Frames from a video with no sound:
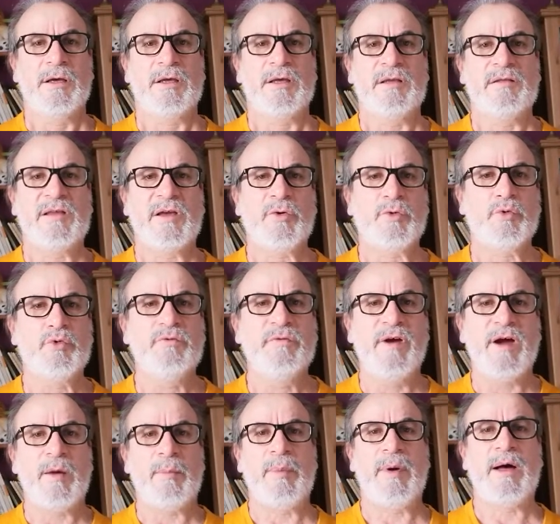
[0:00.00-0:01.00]
qui était
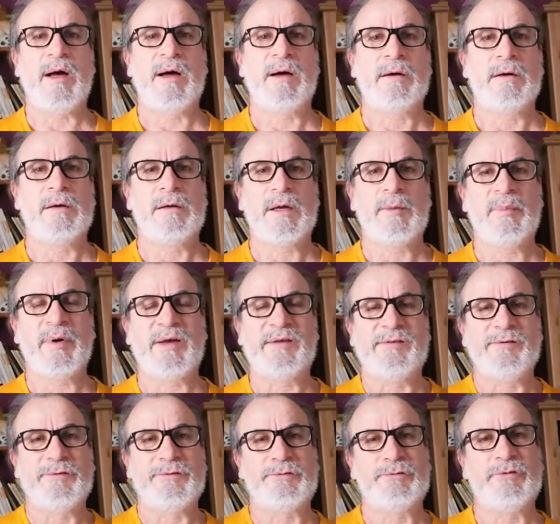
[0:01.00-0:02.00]
couvert par la
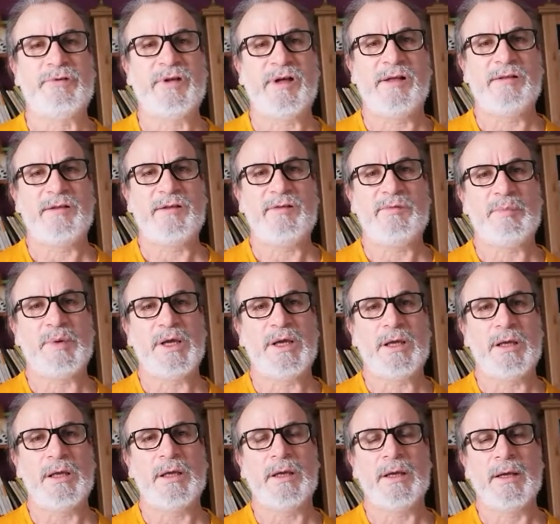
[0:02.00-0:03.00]
présence du
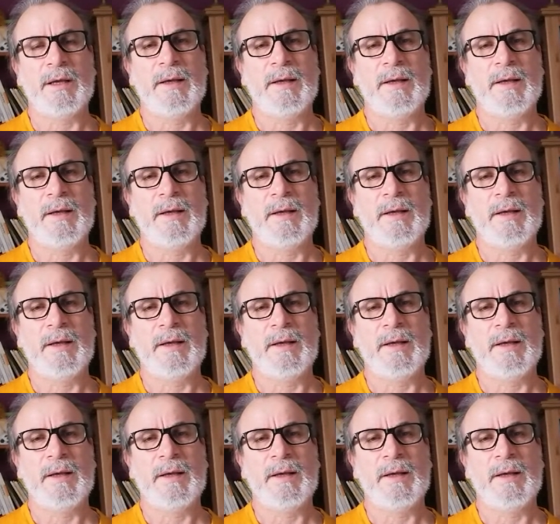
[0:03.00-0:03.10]
Saint-Esprit.